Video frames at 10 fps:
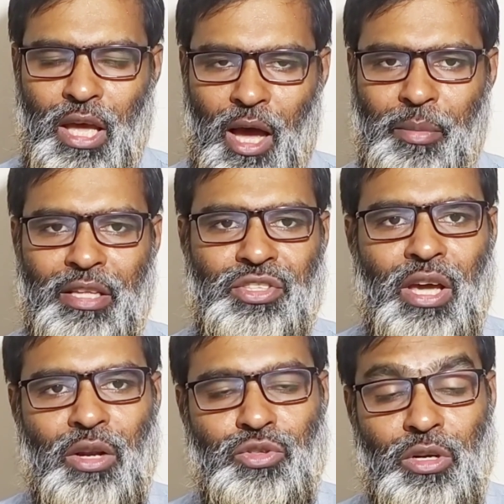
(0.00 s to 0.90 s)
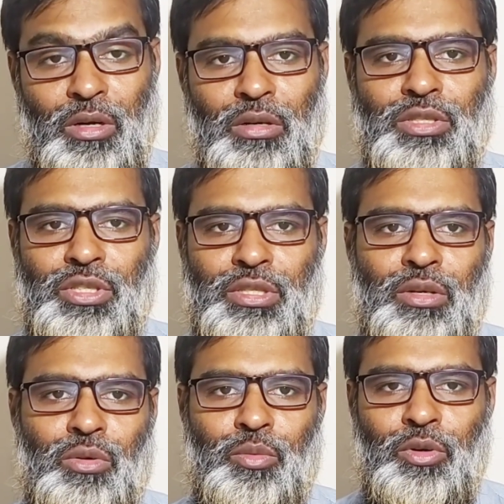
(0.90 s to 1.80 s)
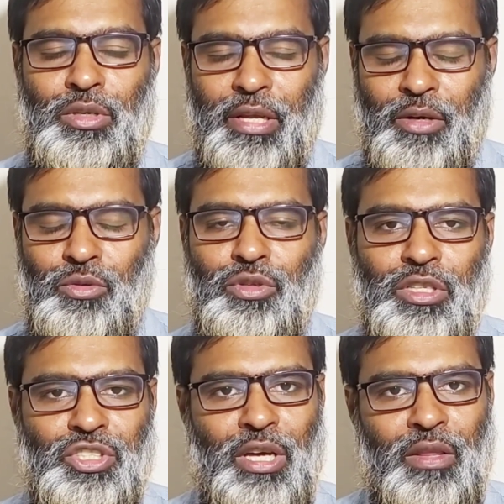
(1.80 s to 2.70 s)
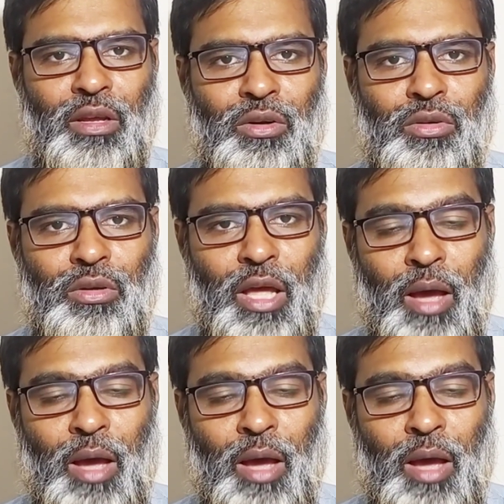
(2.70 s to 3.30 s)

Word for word: আমি আজকে আলোচনা করার চেষ্টা করব ডেঙ্গু জ্বরের সাধারণ